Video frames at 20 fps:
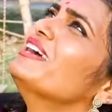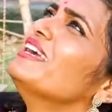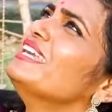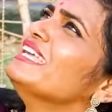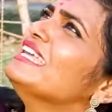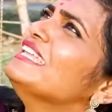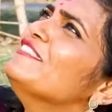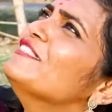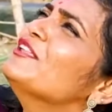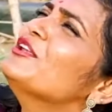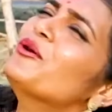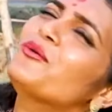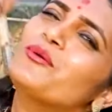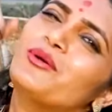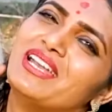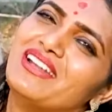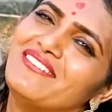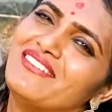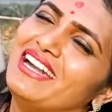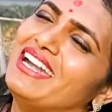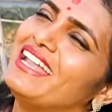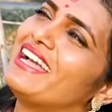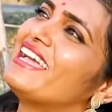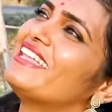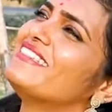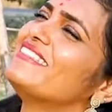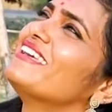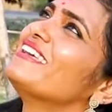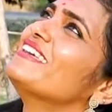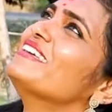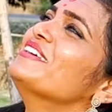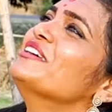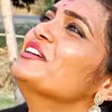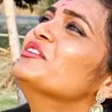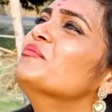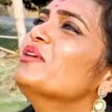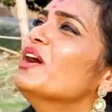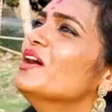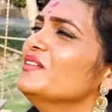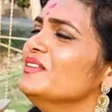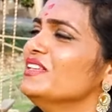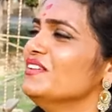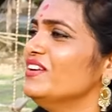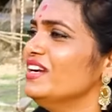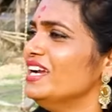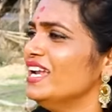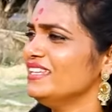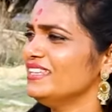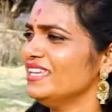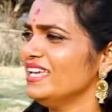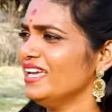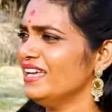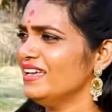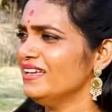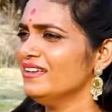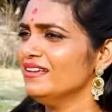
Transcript: అంటే ఇందులో ఉన్న వాళ్ళకైతే బాగుంది వీళ్ళైతే